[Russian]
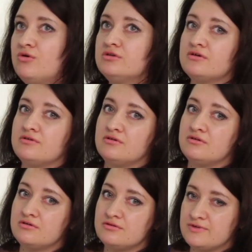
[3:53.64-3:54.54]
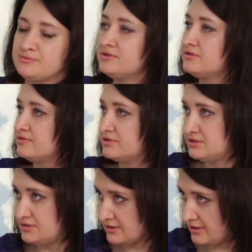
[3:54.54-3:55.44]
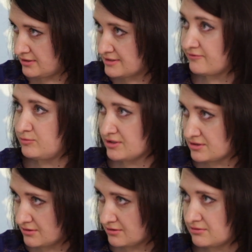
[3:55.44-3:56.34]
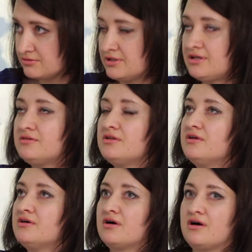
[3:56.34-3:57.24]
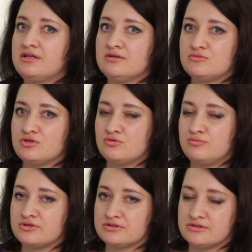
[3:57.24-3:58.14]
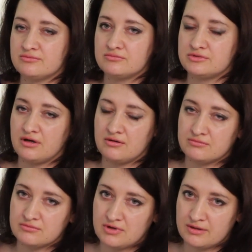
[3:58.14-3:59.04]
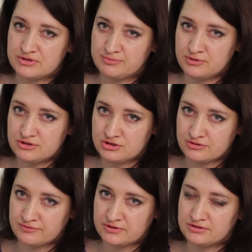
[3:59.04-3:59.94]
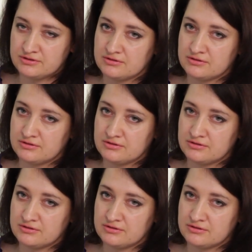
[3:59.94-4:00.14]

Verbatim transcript: он э, воспитывает детей совместных, да, каким-то образом там обеспечивает, э,